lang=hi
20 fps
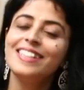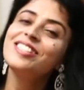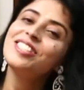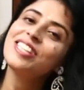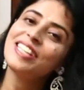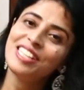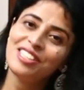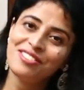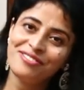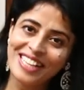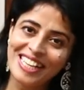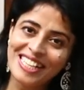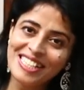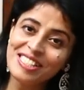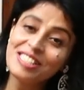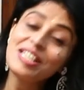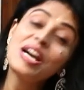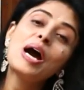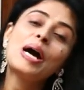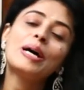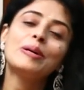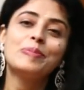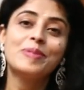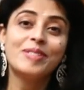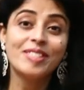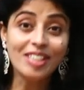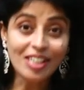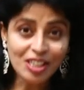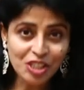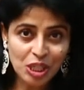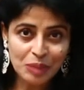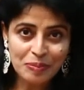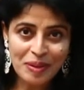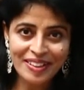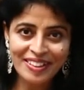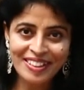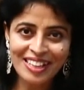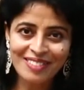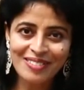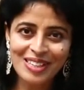चलिए फ्रेंड्स अब सिया शर्मा
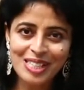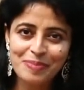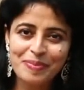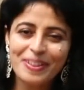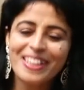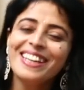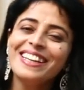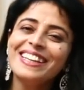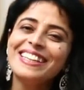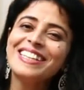की आवाज़ में